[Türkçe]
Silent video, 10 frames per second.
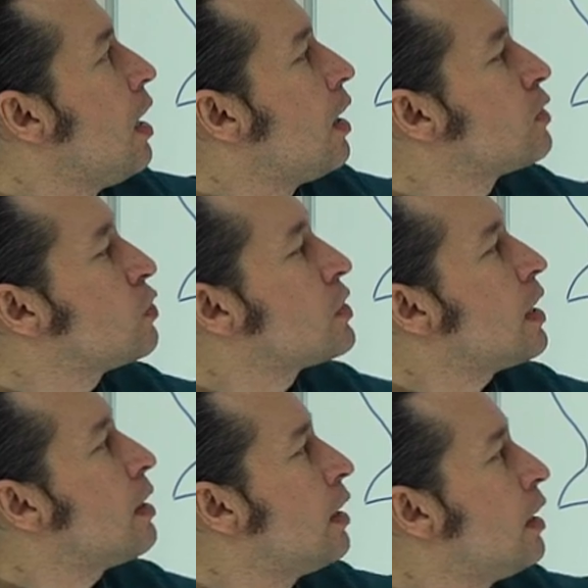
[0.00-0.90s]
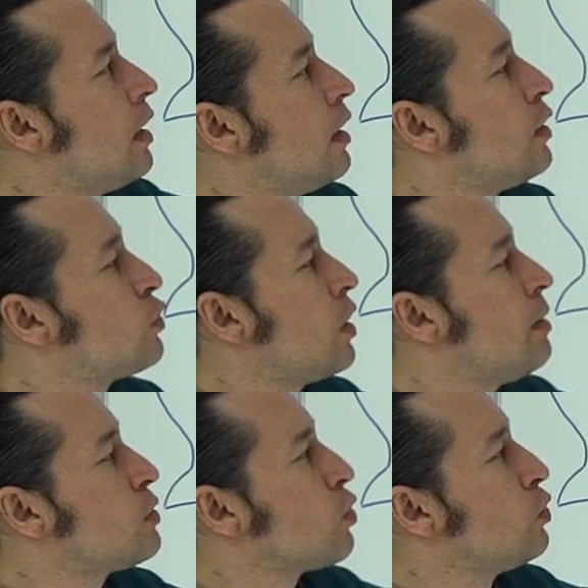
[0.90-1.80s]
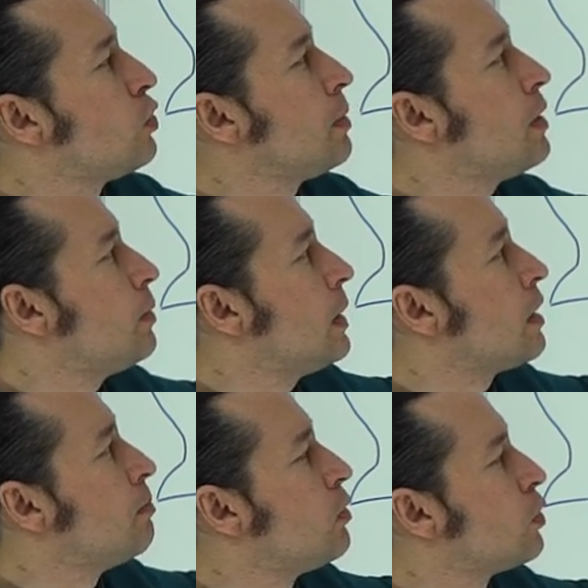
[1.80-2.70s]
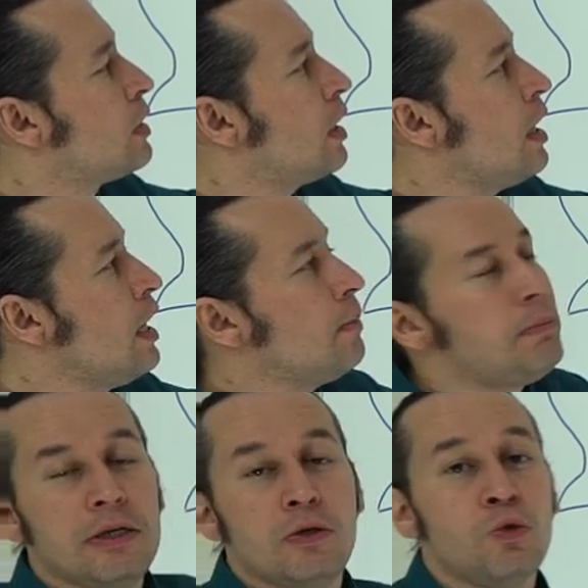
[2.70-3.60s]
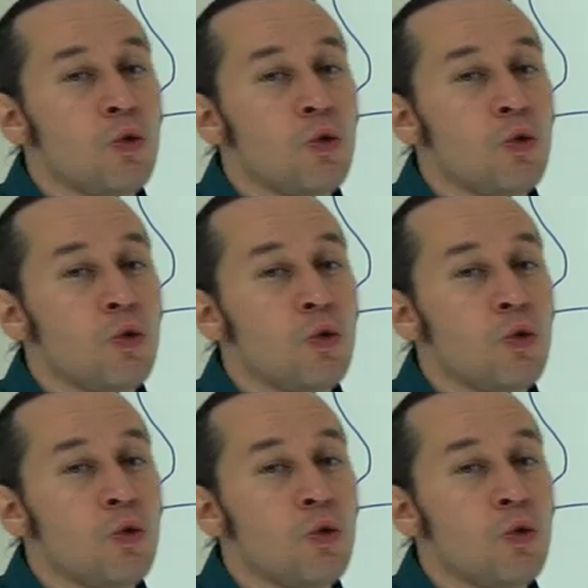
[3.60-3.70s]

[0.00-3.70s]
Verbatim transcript: Az önce e, söylemiş olduğum gibi bakın burada bir